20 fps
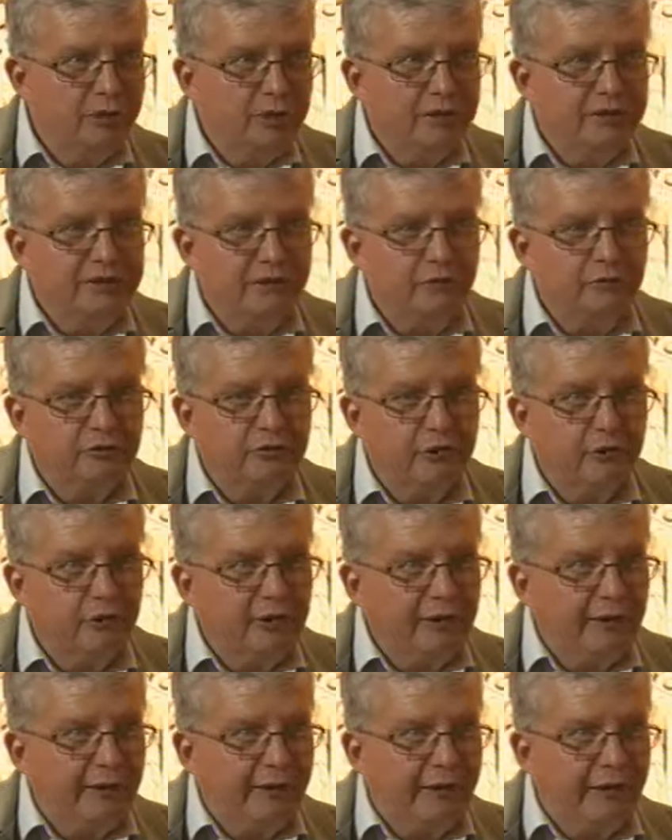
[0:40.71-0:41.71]
y se ha considerado
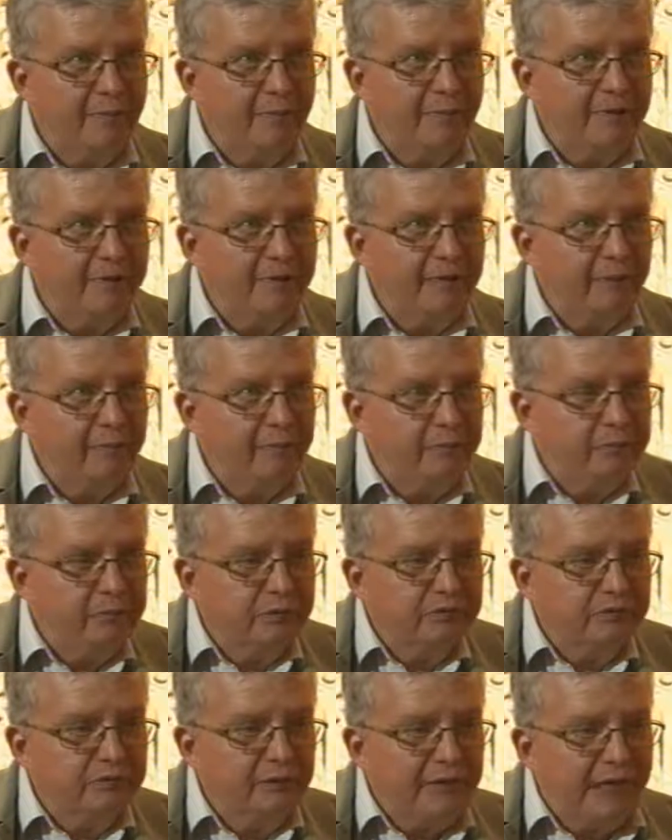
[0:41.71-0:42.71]
que realmente pues,